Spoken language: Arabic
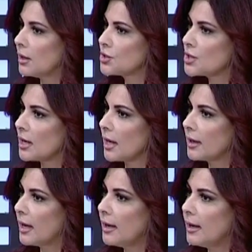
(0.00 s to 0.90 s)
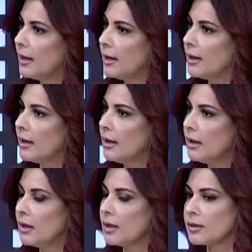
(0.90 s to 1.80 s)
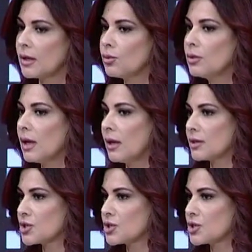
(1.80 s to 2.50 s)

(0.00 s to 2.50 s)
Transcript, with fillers: الاشياء يعني هل آه، تنقول آه،